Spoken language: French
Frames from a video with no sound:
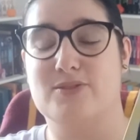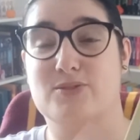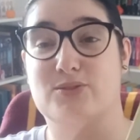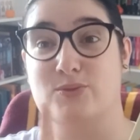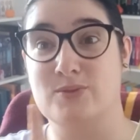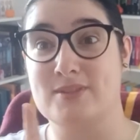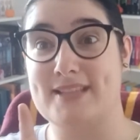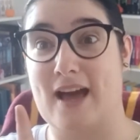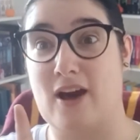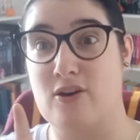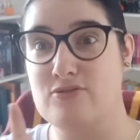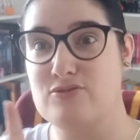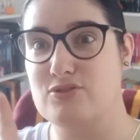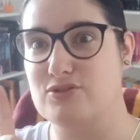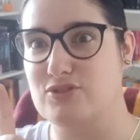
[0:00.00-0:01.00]
Donc ça
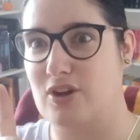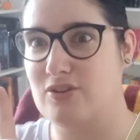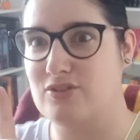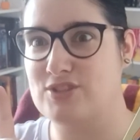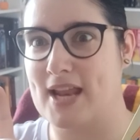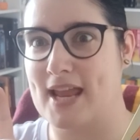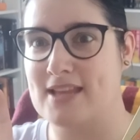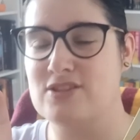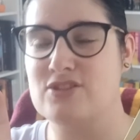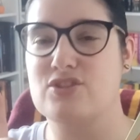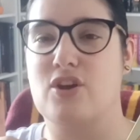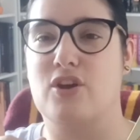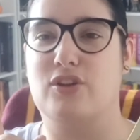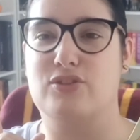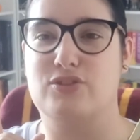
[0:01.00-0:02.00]
rentre dans le challenge
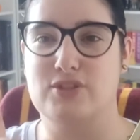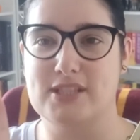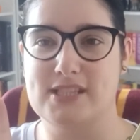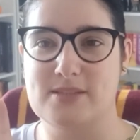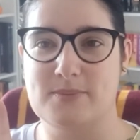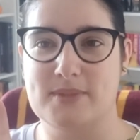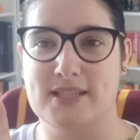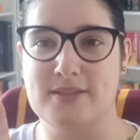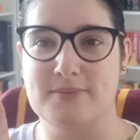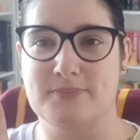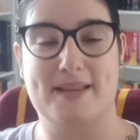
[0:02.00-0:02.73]
de Kimi